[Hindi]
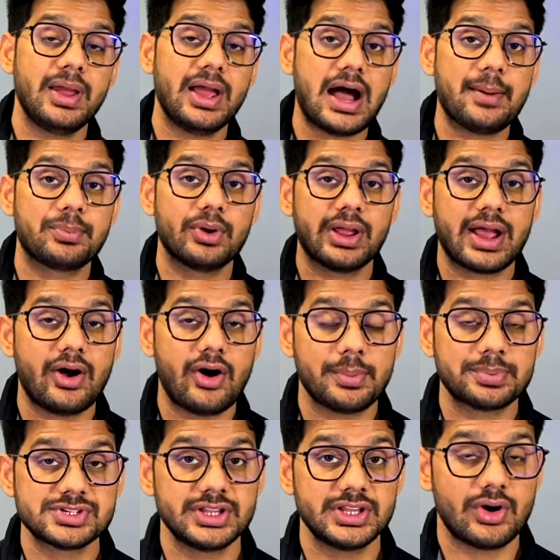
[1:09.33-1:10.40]
आपको एक
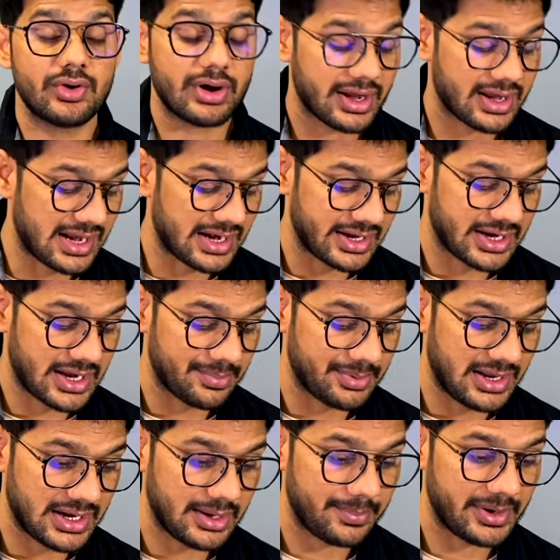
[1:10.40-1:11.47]
ऑप्शन दिया होगा गैलरी का आप
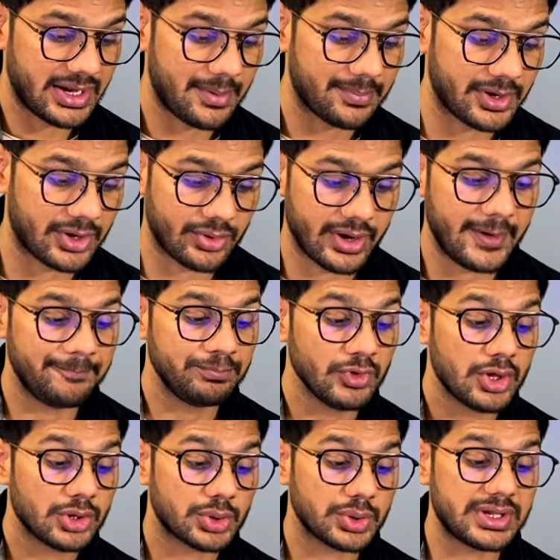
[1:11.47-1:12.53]
गैलरी पे टैप करोगे
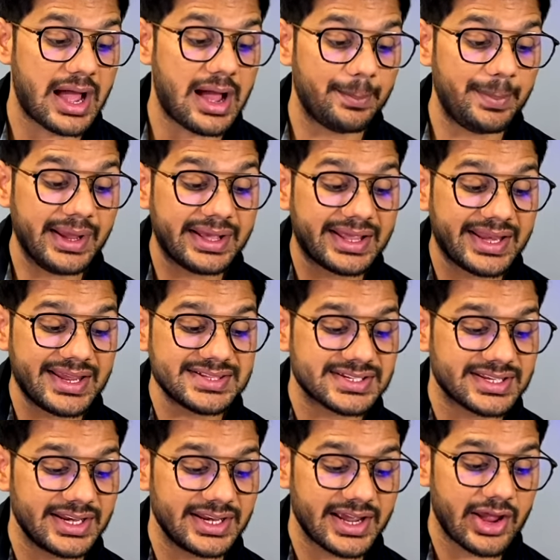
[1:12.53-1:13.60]
तो यहाँ पे ग्रीन
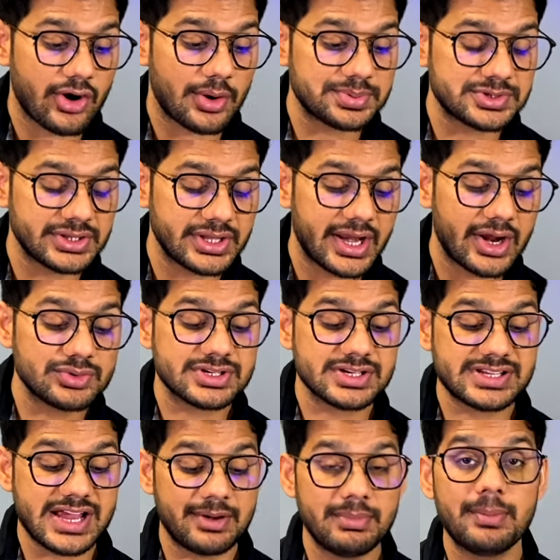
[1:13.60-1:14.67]
स्क्रीन का एक ऑप्शन दे रहा है उसके
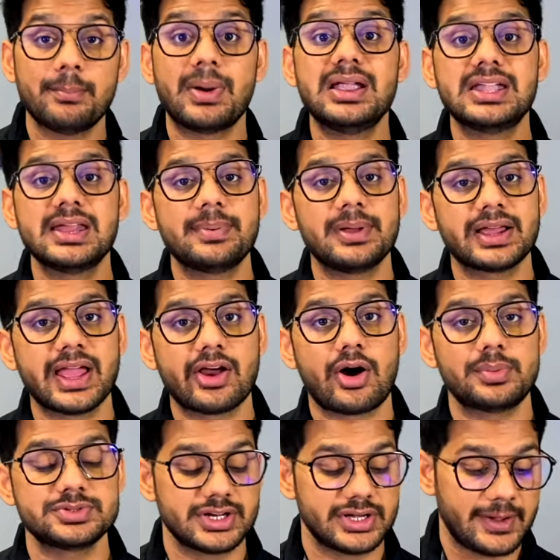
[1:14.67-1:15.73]
साइड में मल्टीपल का एक
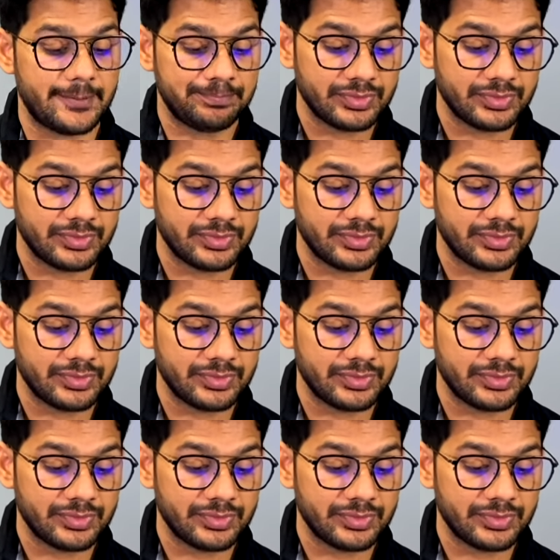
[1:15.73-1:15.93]
ऑप्शन है